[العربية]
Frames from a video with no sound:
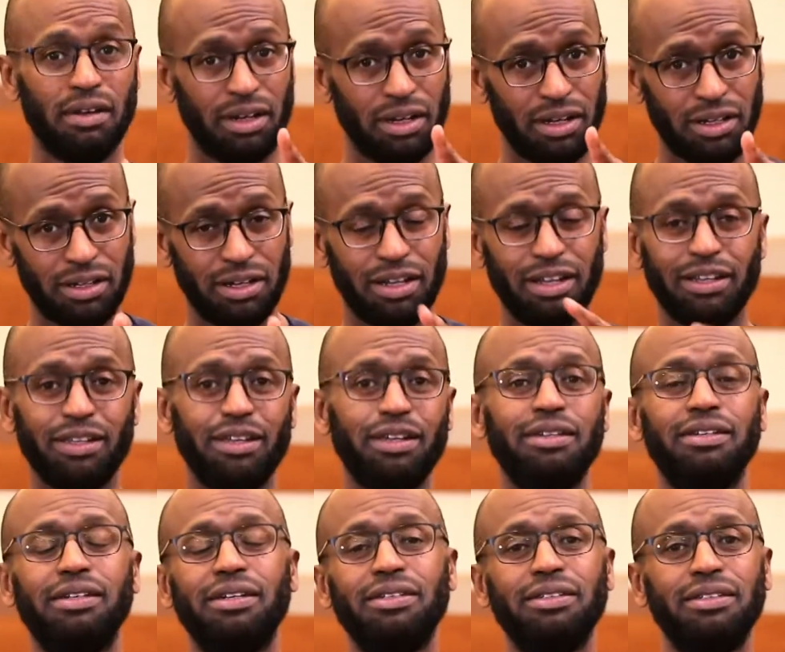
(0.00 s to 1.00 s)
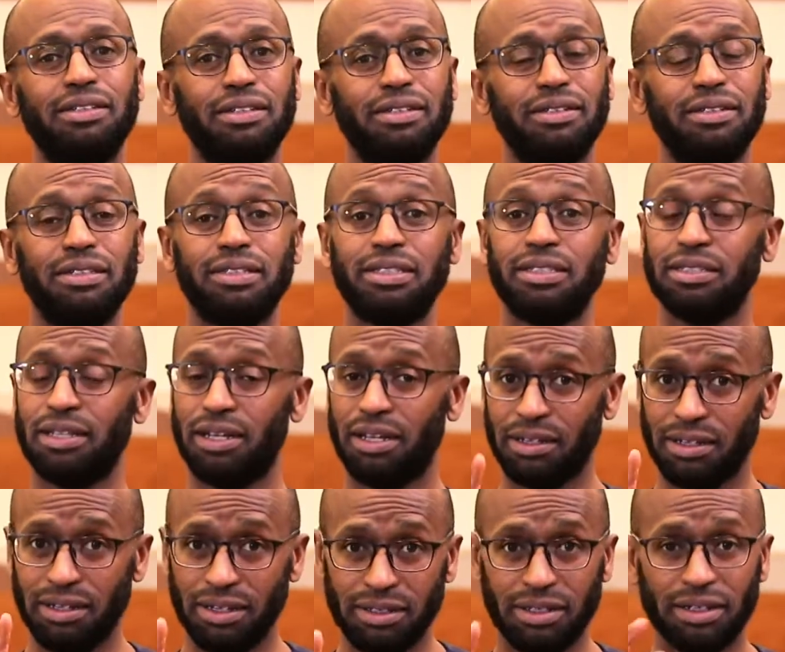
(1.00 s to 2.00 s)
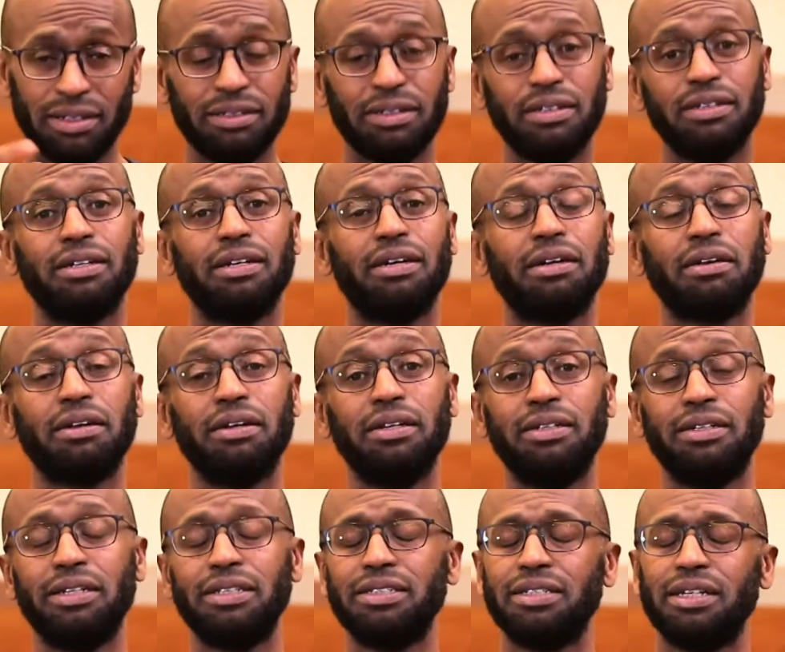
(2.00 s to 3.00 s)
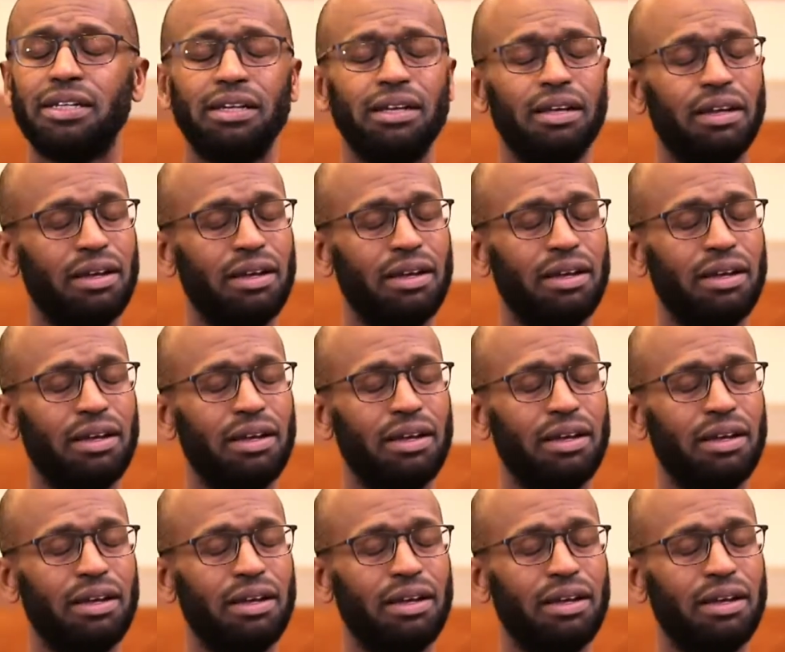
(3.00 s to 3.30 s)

ان اكيد عندك دس، اكيد عندك عرق النسا،